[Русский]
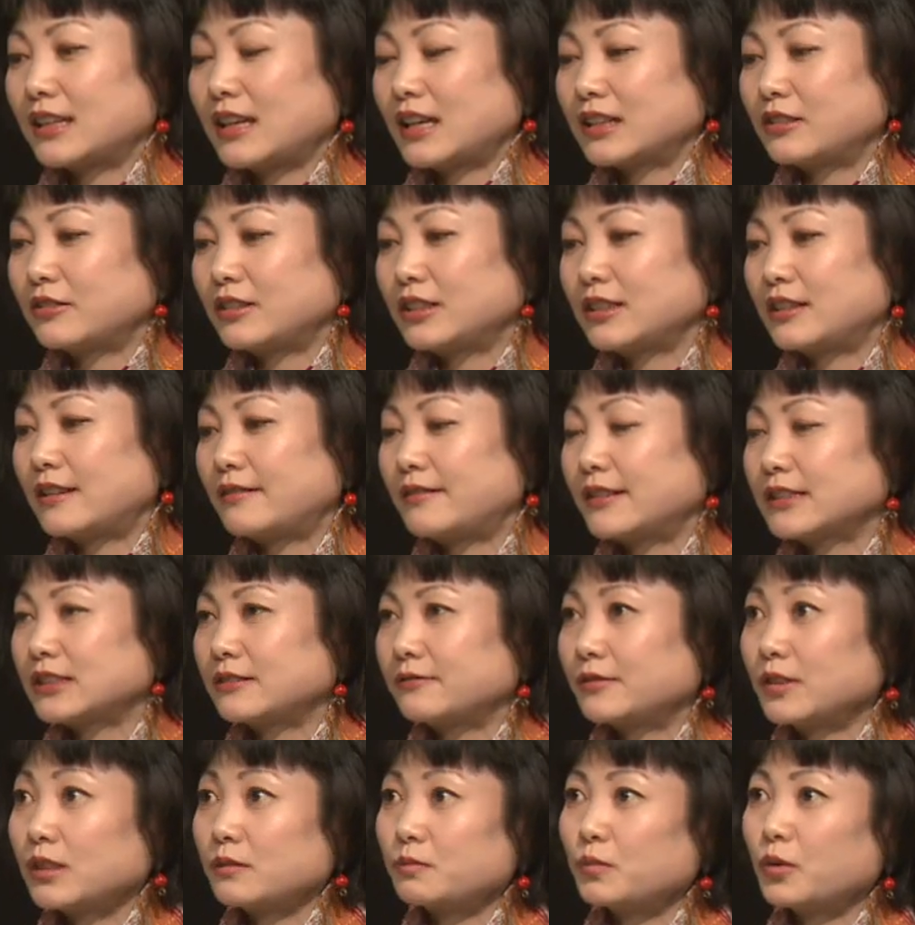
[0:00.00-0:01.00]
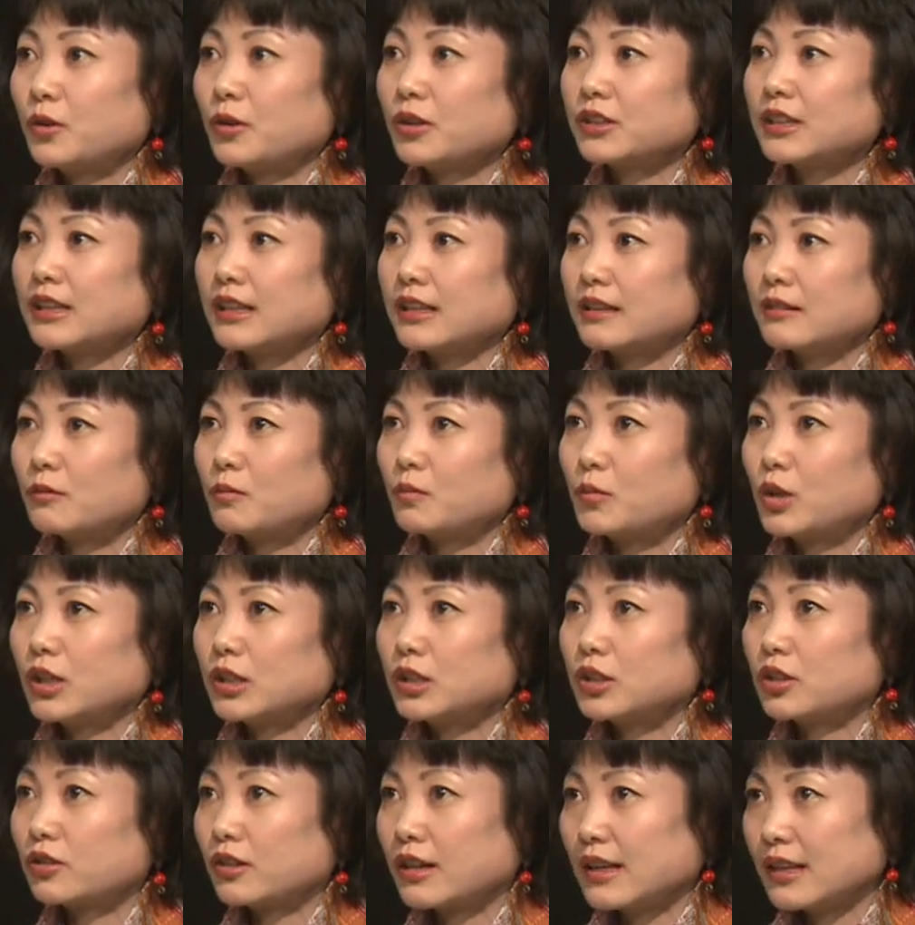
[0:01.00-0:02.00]
я тренировалась в Японии, мой
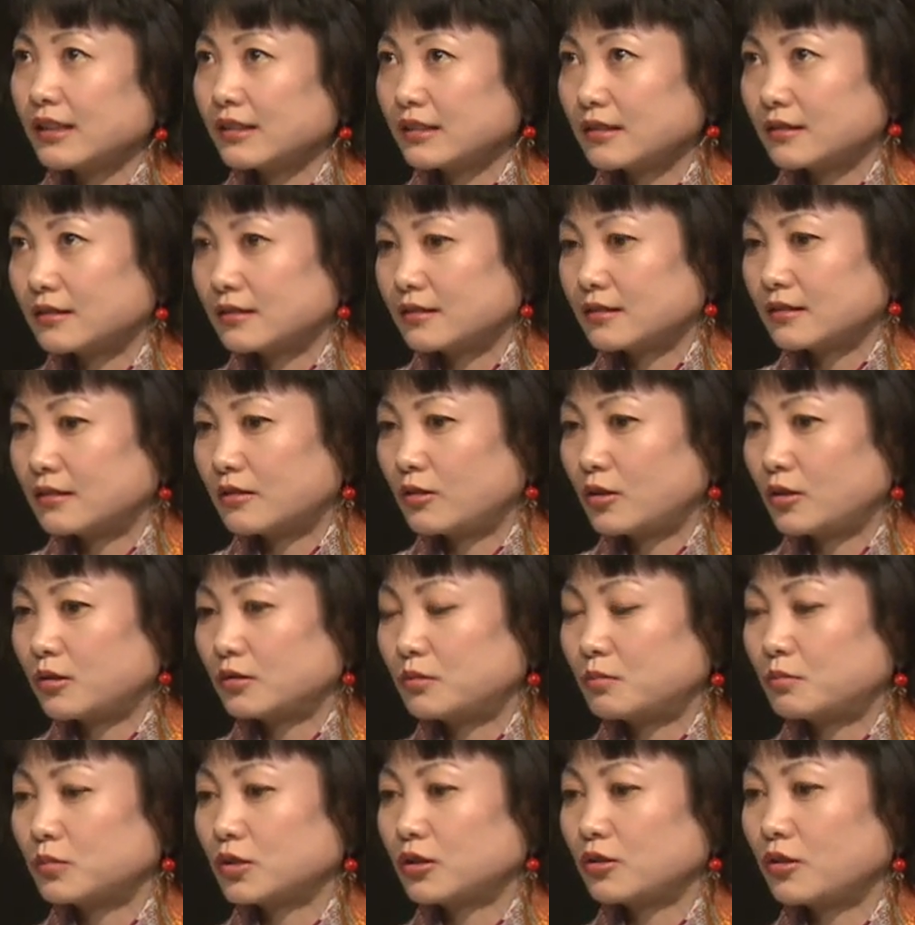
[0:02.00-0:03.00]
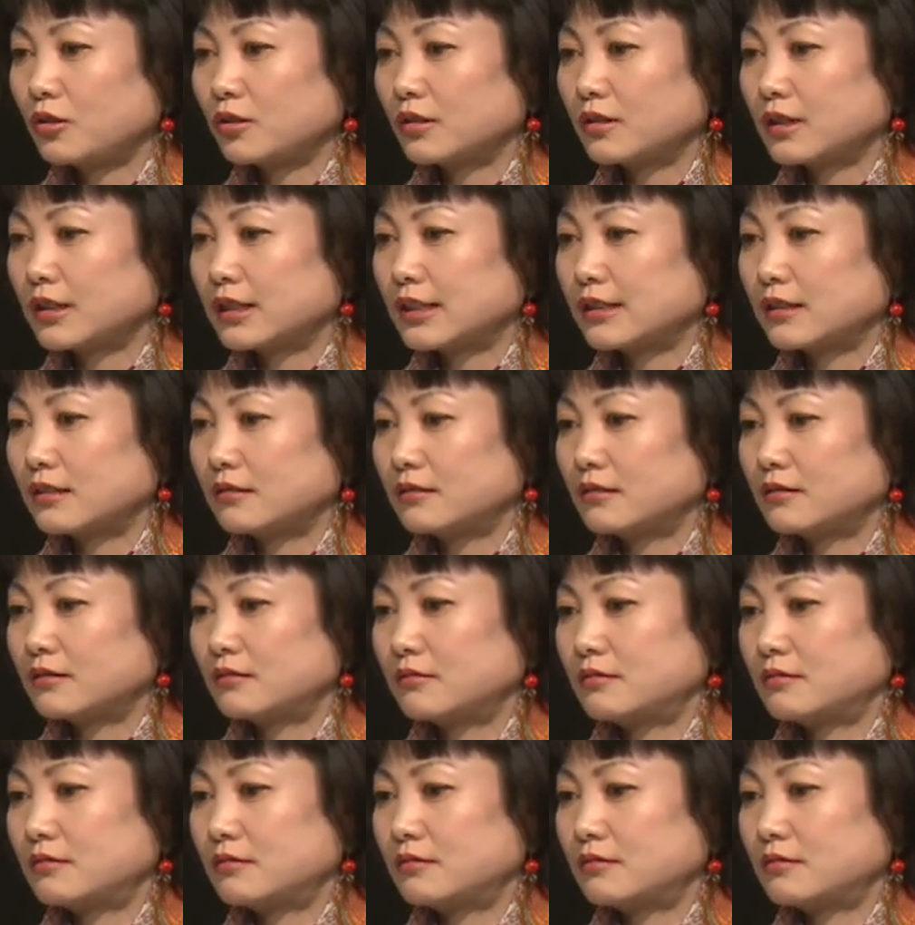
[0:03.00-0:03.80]
тренер, он много, э,